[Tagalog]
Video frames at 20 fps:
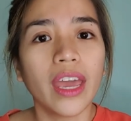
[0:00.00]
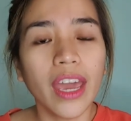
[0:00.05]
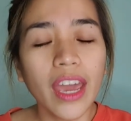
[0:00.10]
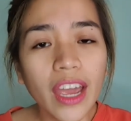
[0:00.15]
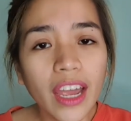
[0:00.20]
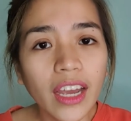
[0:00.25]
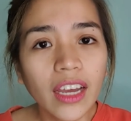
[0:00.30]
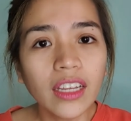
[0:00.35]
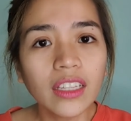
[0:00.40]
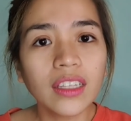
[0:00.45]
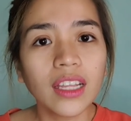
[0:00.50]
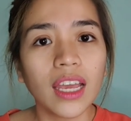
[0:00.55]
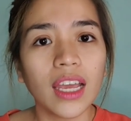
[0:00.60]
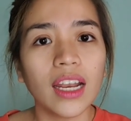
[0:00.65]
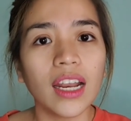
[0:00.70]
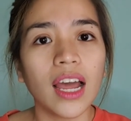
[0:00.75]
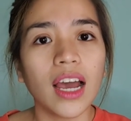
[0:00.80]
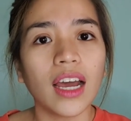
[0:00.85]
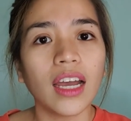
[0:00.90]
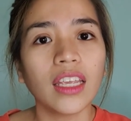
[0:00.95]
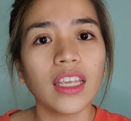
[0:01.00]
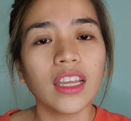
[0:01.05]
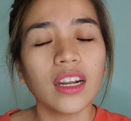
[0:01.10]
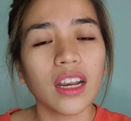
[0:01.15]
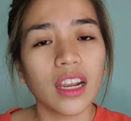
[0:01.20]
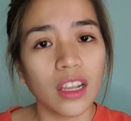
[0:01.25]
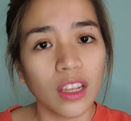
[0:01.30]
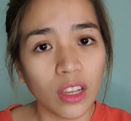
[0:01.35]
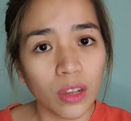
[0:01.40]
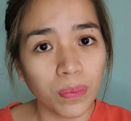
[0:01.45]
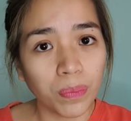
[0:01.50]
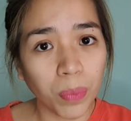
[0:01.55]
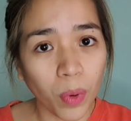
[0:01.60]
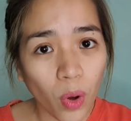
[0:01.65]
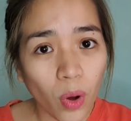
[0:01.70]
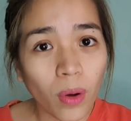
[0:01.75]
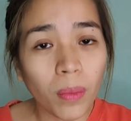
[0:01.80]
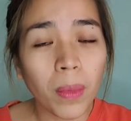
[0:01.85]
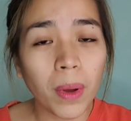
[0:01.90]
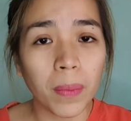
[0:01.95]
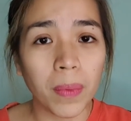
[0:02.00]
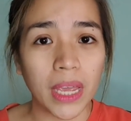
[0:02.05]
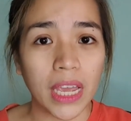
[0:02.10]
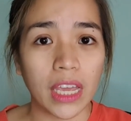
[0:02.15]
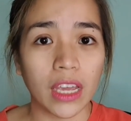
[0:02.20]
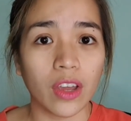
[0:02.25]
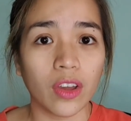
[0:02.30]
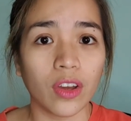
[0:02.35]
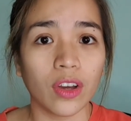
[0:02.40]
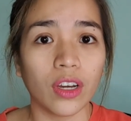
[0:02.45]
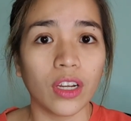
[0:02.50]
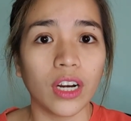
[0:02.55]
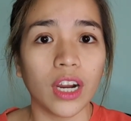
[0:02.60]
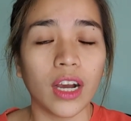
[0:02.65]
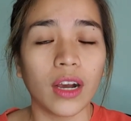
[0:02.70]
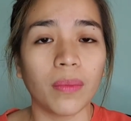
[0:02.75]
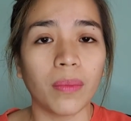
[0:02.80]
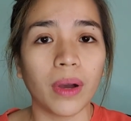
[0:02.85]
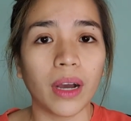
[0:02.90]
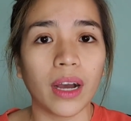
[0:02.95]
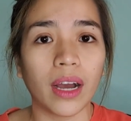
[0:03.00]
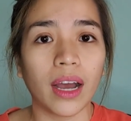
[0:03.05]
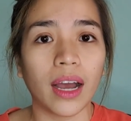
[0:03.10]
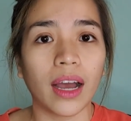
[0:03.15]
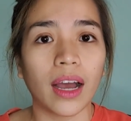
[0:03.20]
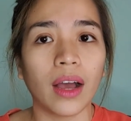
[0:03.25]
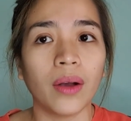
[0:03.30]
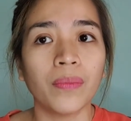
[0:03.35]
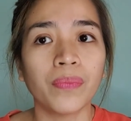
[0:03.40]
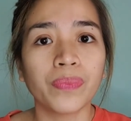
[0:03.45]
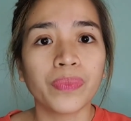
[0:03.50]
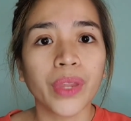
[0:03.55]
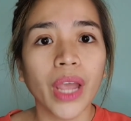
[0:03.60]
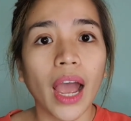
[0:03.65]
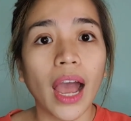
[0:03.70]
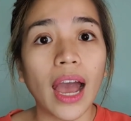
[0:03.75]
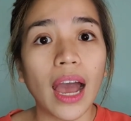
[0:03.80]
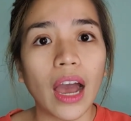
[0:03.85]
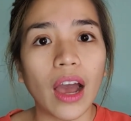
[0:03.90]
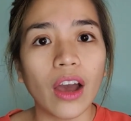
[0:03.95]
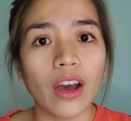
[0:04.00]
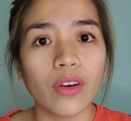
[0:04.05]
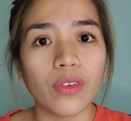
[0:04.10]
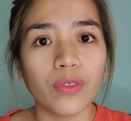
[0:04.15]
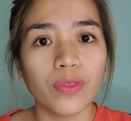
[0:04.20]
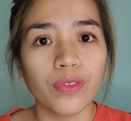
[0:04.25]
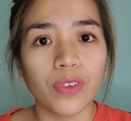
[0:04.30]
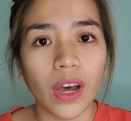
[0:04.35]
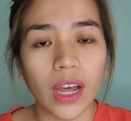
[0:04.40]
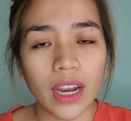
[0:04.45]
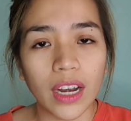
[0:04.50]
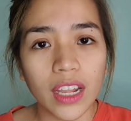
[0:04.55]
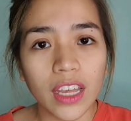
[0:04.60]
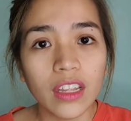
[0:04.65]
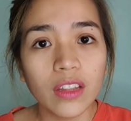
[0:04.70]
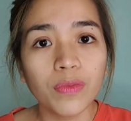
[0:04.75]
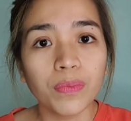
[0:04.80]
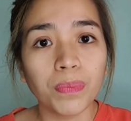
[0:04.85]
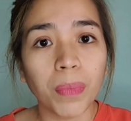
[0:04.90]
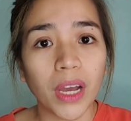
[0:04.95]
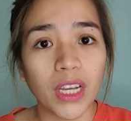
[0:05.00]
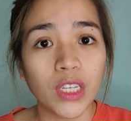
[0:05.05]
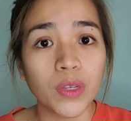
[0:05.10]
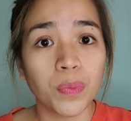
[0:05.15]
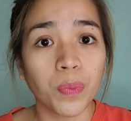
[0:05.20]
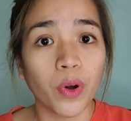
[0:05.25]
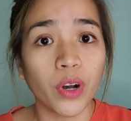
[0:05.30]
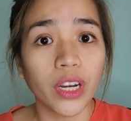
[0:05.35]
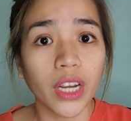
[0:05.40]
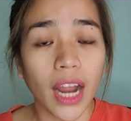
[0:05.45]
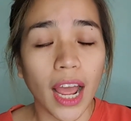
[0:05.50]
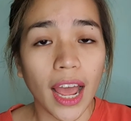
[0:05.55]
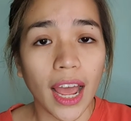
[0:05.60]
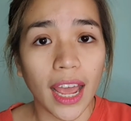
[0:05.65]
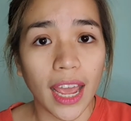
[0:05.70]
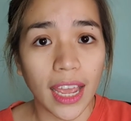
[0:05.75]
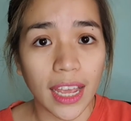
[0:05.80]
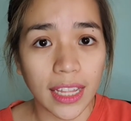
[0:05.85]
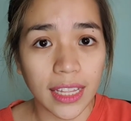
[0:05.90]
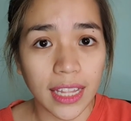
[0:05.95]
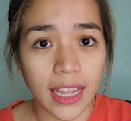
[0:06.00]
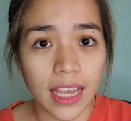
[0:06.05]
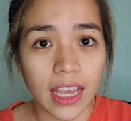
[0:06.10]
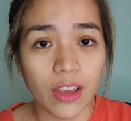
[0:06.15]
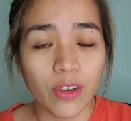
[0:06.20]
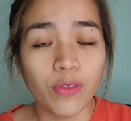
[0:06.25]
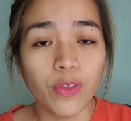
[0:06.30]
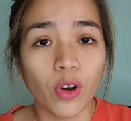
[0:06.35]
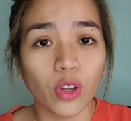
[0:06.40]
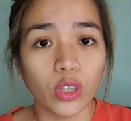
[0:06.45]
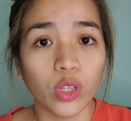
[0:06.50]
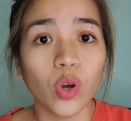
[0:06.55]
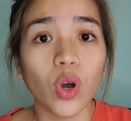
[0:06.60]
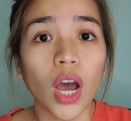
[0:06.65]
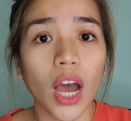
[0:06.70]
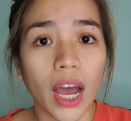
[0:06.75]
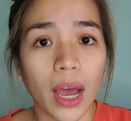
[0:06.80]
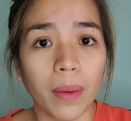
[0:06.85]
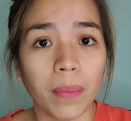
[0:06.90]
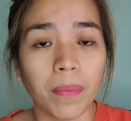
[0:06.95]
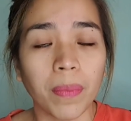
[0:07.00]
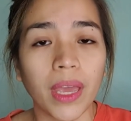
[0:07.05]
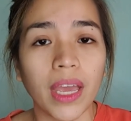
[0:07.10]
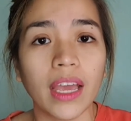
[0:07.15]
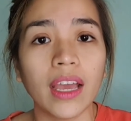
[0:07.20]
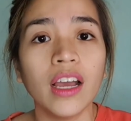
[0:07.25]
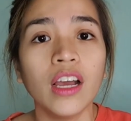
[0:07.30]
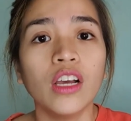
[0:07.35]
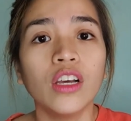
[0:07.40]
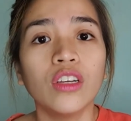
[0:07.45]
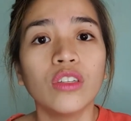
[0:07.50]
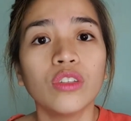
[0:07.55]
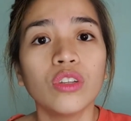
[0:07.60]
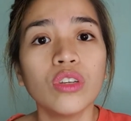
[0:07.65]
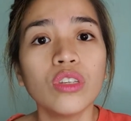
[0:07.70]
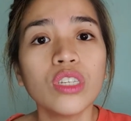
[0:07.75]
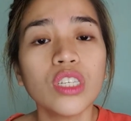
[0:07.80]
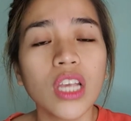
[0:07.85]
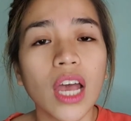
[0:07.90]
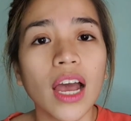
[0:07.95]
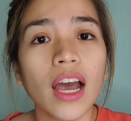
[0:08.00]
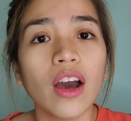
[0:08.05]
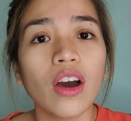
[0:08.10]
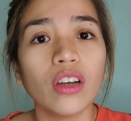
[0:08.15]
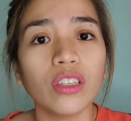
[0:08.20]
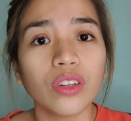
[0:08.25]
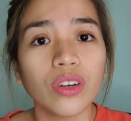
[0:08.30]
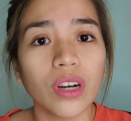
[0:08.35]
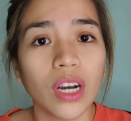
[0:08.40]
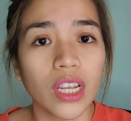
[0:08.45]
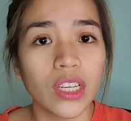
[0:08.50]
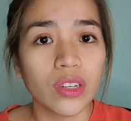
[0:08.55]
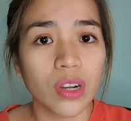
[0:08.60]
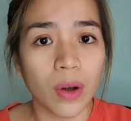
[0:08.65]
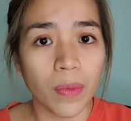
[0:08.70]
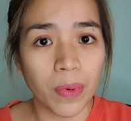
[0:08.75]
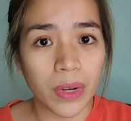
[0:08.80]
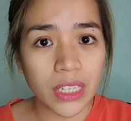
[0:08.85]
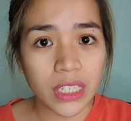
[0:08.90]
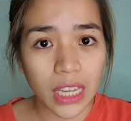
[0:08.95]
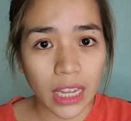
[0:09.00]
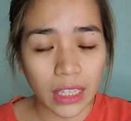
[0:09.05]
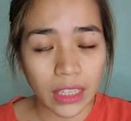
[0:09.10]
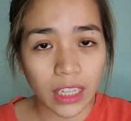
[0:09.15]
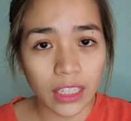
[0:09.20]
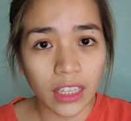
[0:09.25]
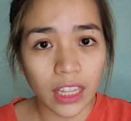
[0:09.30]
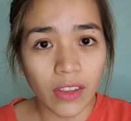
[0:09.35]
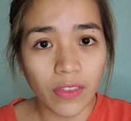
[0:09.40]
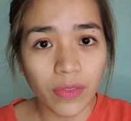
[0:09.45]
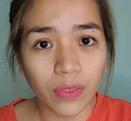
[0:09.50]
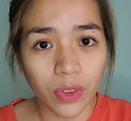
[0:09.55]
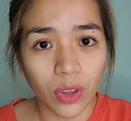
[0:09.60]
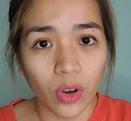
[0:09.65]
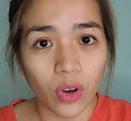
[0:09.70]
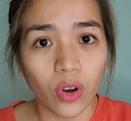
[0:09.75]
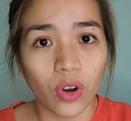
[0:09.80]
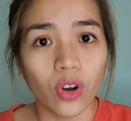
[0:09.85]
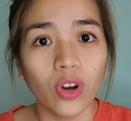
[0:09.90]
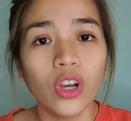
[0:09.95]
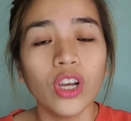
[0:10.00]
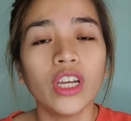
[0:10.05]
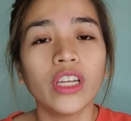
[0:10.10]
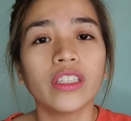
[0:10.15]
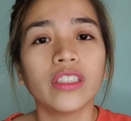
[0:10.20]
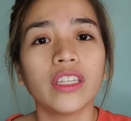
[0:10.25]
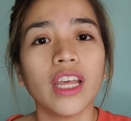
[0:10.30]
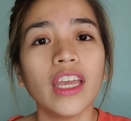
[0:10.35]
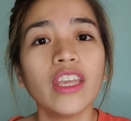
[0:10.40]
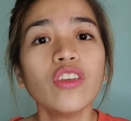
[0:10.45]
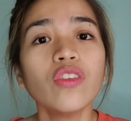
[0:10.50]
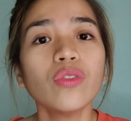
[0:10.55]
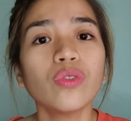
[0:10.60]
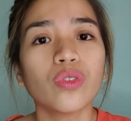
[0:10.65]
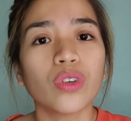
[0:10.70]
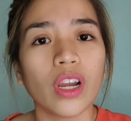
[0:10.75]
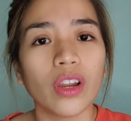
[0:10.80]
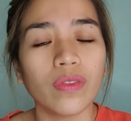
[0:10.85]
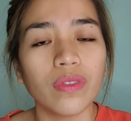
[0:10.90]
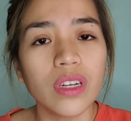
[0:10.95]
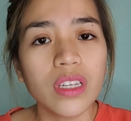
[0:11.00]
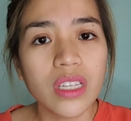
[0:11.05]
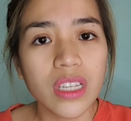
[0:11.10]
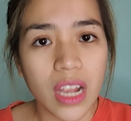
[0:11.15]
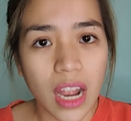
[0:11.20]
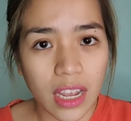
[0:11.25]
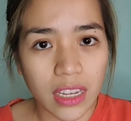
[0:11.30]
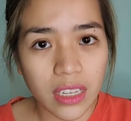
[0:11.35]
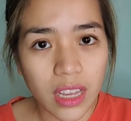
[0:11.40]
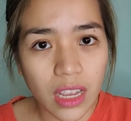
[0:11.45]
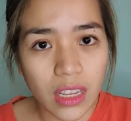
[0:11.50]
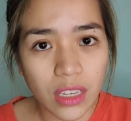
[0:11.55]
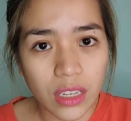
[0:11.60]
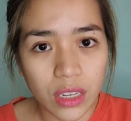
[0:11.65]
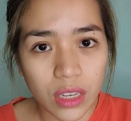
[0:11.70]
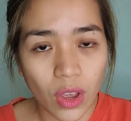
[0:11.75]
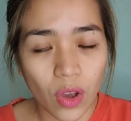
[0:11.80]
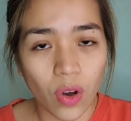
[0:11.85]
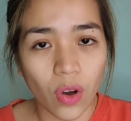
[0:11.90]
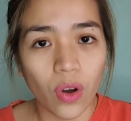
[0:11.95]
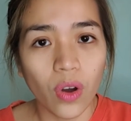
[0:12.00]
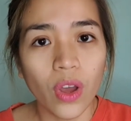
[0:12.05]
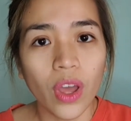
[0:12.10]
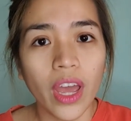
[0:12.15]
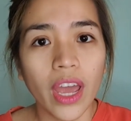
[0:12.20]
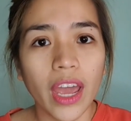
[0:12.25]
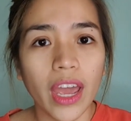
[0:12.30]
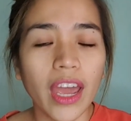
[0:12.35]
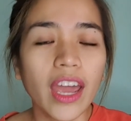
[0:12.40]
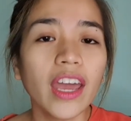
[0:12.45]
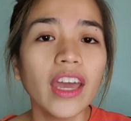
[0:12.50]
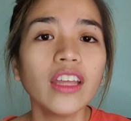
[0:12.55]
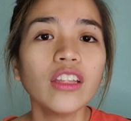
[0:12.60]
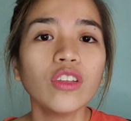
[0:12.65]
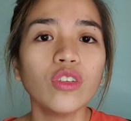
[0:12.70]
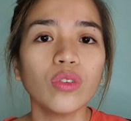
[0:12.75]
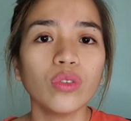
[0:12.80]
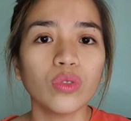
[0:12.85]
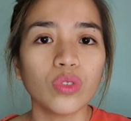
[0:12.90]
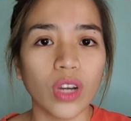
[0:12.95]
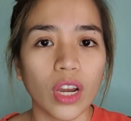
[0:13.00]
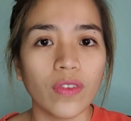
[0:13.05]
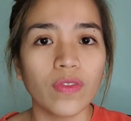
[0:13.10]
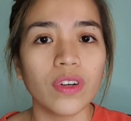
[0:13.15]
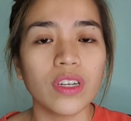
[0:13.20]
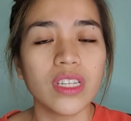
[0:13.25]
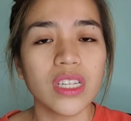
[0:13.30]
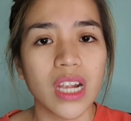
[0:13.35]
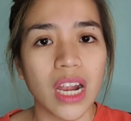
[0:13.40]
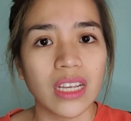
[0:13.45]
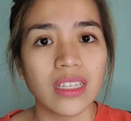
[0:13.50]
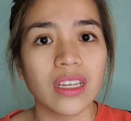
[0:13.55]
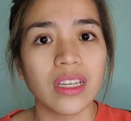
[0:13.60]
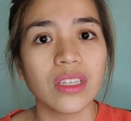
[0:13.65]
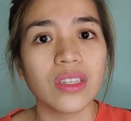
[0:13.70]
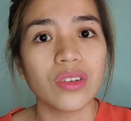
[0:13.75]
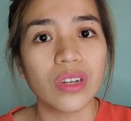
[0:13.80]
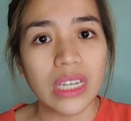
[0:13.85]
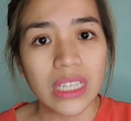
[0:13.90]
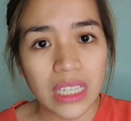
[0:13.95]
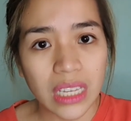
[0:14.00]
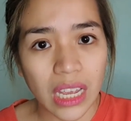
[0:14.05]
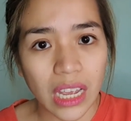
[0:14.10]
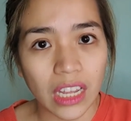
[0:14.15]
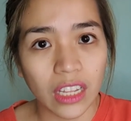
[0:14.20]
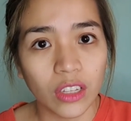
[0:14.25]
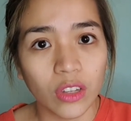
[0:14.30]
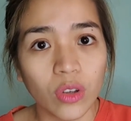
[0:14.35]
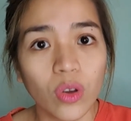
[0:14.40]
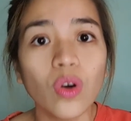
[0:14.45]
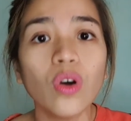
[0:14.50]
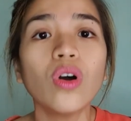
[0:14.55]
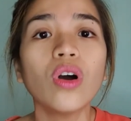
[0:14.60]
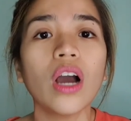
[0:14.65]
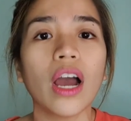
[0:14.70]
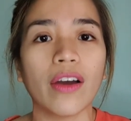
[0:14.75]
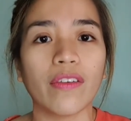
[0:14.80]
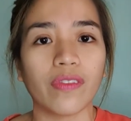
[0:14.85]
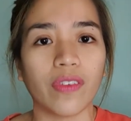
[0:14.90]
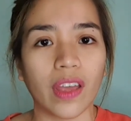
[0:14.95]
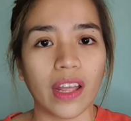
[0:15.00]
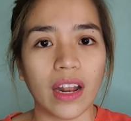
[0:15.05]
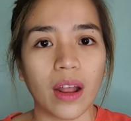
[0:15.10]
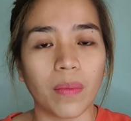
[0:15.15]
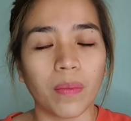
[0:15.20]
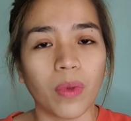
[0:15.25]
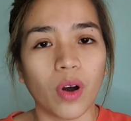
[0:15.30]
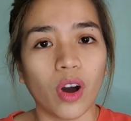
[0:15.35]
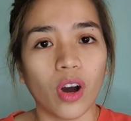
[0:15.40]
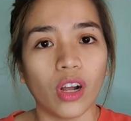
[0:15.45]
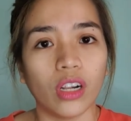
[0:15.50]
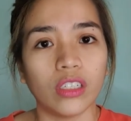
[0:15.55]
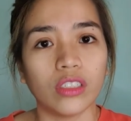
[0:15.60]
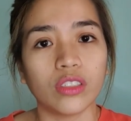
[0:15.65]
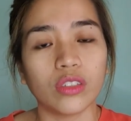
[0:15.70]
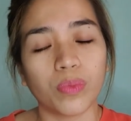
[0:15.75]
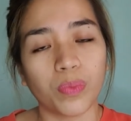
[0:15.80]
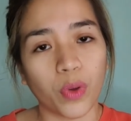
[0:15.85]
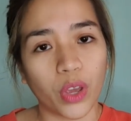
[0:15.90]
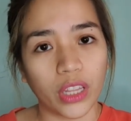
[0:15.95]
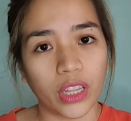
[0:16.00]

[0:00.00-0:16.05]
And kailangan nyo rin pong magbigay kayo ng mga uh, valid passport ID, photocopy, dun sa authorized representative nyo, then yung driver's license nyo, and yung driver's license receipt kung available. So,